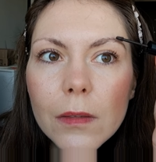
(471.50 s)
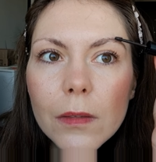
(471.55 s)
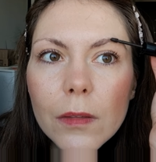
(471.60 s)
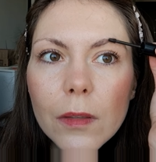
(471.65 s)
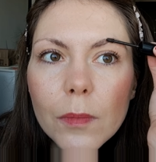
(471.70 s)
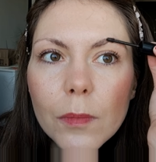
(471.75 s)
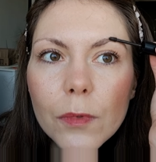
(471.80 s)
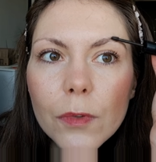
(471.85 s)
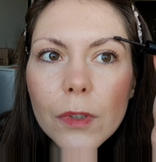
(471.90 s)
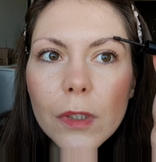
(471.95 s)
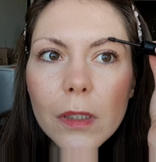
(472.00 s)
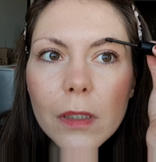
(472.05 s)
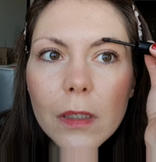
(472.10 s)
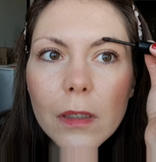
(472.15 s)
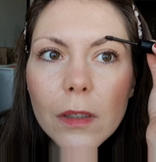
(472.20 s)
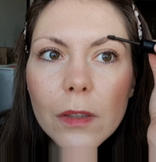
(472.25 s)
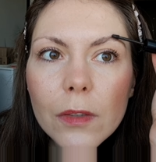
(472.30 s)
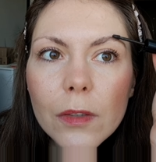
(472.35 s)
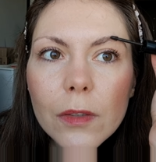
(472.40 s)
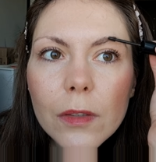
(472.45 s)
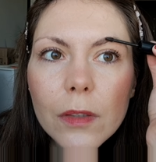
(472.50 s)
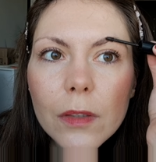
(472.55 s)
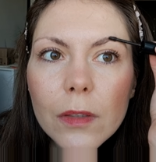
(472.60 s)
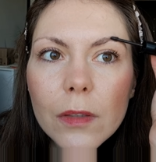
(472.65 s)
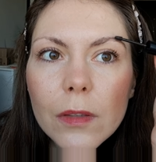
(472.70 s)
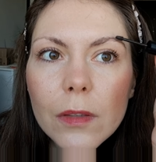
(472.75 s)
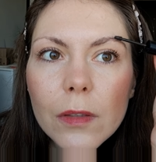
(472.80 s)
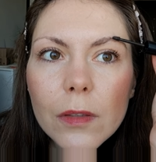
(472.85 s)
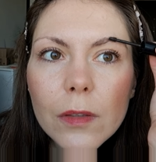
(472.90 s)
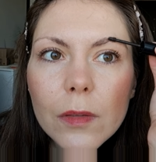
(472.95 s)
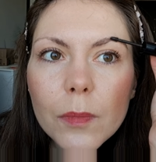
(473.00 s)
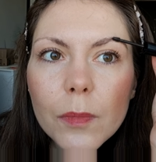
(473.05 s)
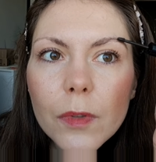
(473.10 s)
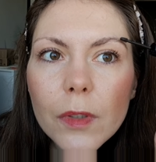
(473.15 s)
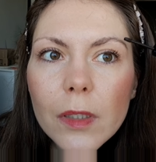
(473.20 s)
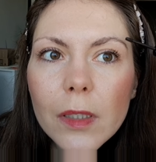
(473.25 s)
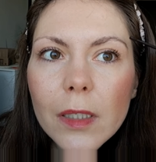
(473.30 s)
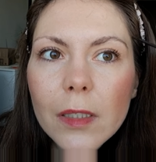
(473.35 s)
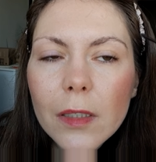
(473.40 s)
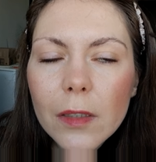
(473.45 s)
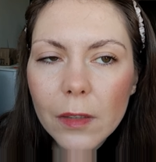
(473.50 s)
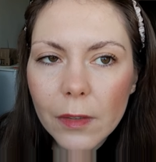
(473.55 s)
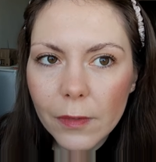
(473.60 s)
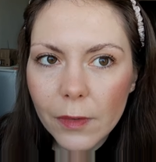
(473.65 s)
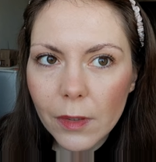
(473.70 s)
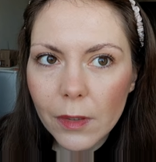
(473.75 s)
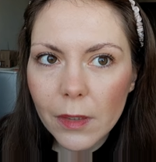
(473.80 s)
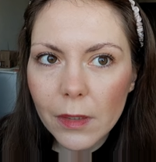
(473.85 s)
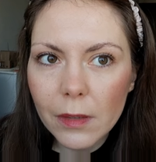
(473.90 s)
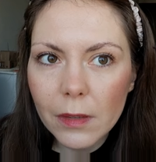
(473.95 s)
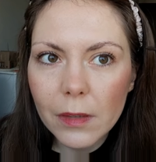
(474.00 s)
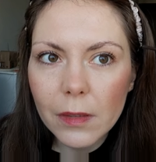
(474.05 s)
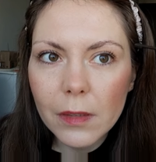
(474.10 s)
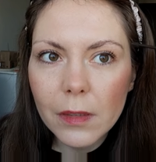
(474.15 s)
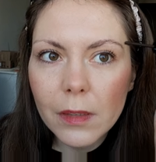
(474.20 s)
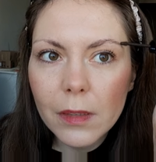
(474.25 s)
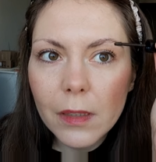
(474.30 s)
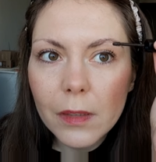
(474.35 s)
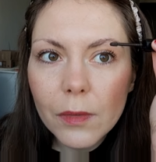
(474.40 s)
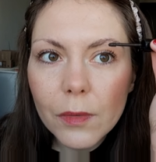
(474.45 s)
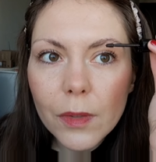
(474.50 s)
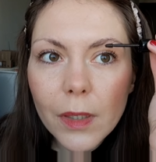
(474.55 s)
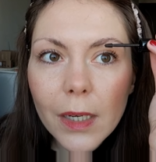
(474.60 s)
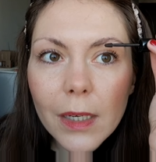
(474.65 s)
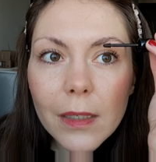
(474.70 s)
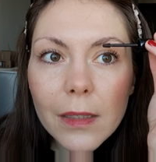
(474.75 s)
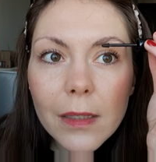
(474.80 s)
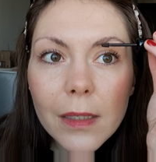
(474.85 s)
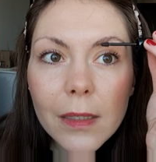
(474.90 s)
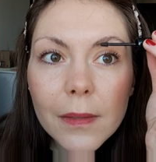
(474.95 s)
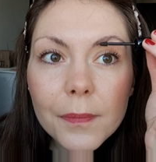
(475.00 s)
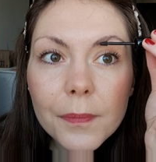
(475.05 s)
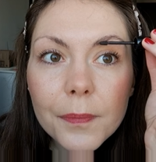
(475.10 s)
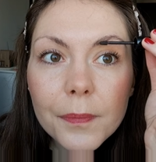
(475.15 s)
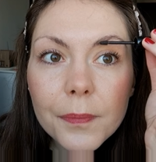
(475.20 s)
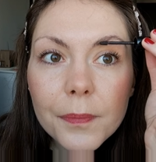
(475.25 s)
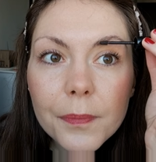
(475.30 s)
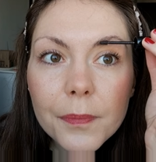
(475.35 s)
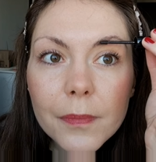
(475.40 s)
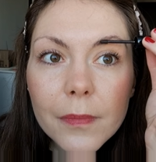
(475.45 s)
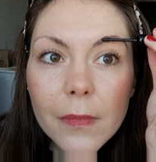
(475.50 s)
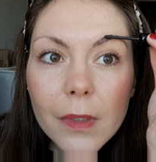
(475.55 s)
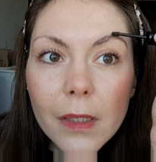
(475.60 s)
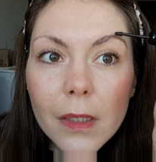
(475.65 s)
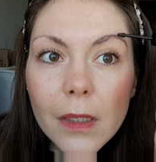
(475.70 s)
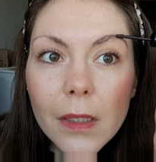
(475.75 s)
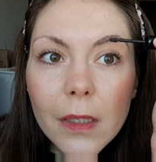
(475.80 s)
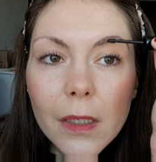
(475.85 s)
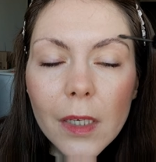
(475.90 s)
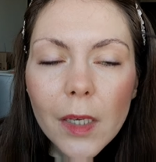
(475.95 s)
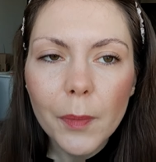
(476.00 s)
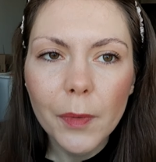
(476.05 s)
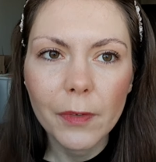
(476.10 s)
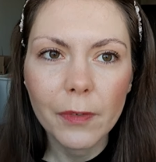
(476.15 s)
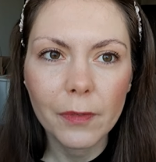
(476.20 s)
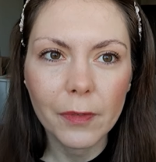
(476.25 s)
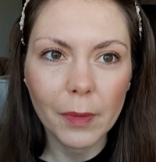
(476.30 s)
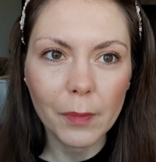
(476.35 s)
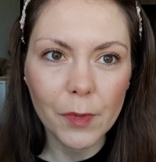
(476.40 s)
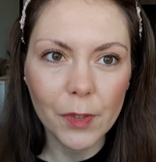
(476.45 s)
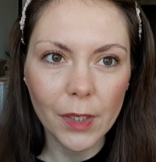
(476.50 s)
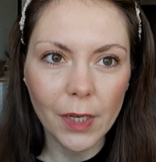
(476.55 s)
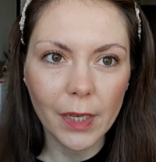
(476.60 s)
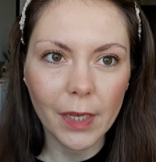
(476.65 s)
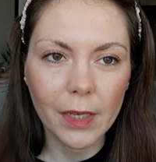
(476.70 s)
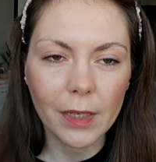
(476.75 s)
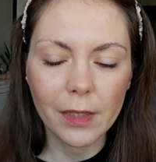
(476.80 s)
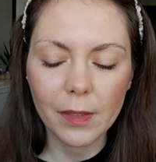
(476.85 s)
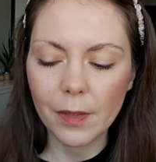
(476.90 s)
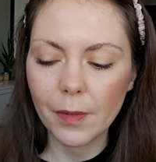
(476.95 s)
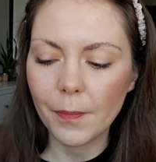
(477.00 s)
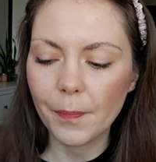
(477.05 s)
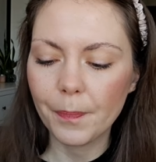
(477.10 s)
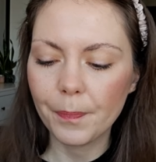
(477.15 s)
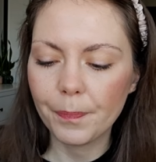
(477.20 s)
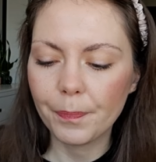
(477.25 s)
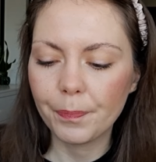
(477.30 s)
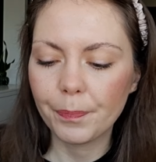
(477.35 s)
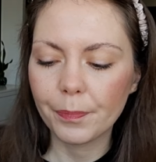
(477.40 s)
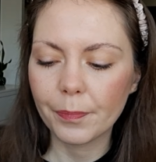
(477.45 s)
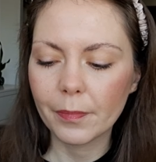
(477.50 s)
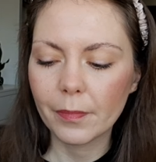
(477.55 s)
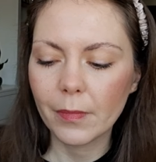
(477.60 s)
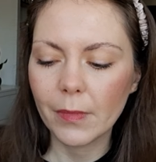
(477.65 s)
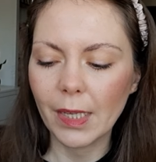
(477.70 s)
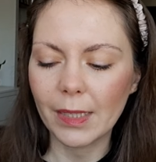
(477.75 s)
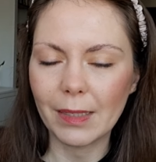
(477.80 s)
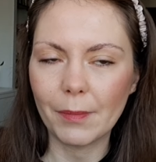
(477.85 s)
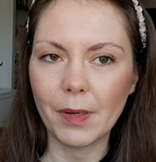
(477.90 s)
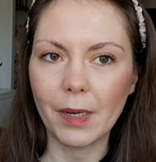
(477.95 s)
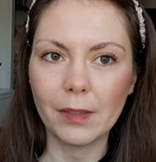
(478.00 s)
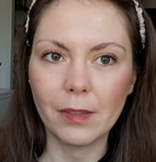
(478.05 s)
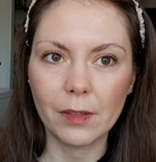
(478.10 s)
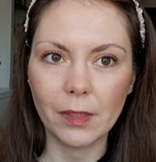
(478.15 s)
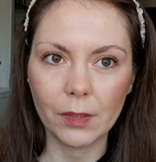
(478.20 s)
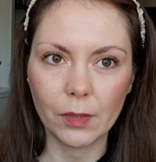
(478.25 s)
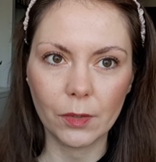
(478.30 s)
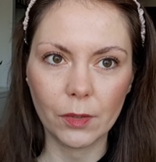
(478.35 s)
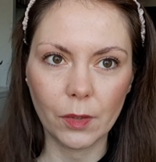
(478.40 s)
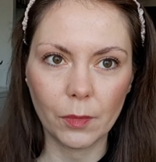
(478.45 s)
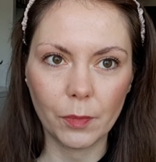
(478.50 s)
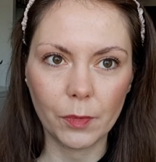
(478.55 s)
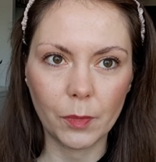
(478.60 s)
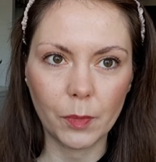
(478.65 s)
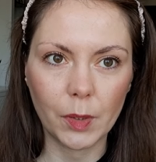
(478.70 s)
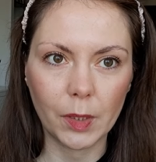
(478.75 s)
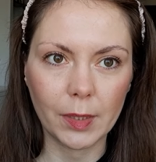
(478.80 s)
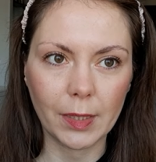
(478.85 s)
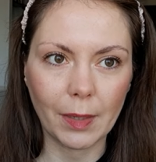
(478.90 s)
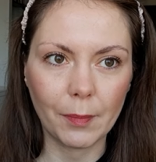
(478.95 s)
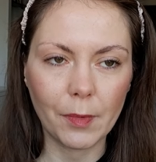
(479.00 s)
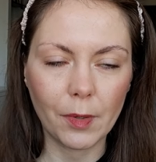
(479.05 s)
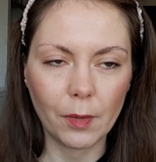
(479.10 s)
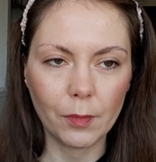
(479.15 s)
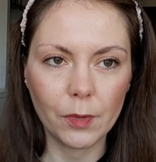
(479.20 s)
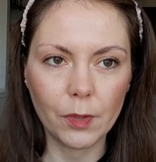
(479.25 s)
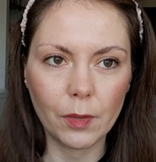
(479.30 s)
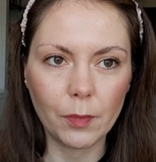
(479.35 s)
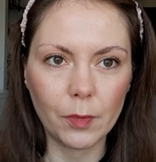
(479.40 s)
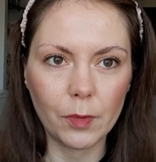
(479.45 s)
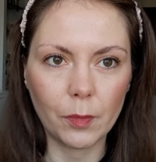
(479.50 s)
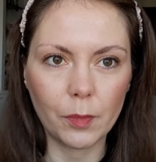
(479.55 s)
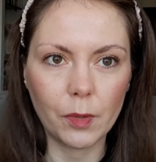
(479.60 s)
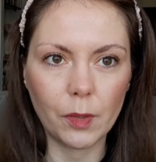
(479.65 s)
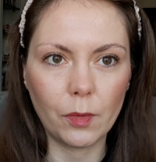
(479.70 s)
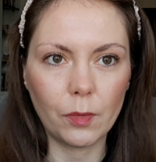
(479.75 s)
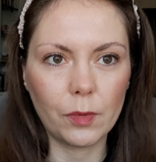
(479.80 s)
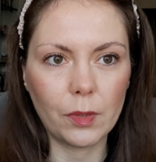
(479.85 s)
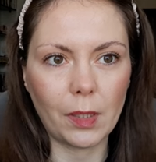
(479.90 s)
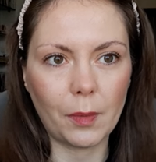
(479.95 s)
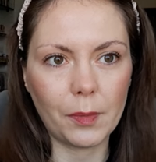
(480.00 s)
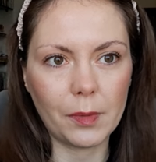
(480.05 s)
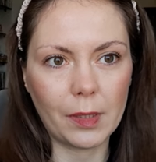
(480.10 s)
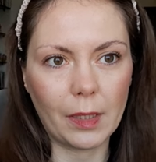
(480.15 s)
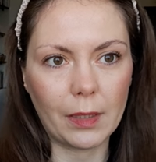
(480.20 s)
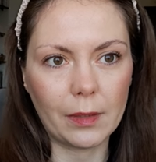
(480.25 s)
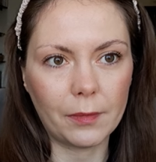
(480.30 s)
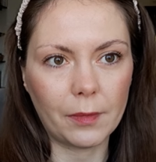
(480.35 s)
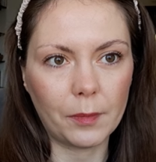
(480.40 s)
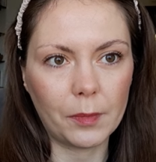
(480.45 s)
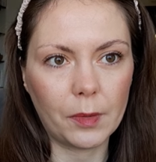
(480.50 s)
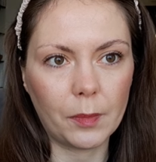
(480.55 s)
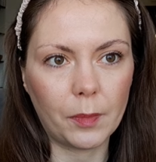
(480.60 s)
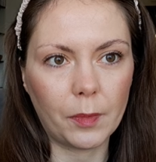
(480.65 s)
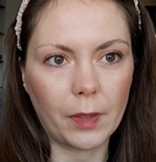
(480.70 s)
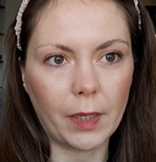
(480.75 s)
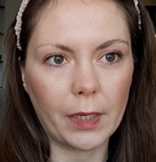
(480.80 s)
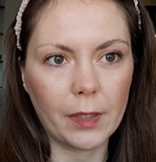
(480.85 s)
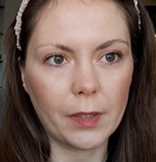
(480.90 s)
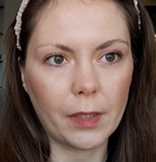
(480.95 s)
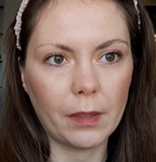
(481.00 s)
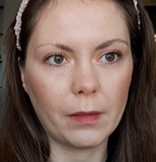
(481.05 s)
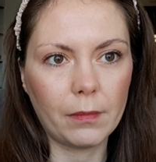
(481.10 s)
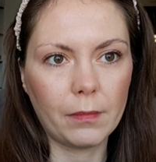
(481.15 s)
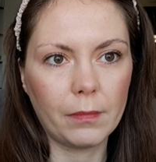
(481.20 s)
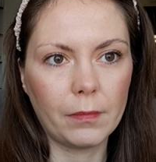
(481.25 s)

to muszę go odcisnąć, bo inaczej to wygląda dosyć naturalnie. I powiem Wam, że ym, nie dam rady tego zrobić przed kamerą. Zrobię to przed lustrem i zaraz Wam się pokażę.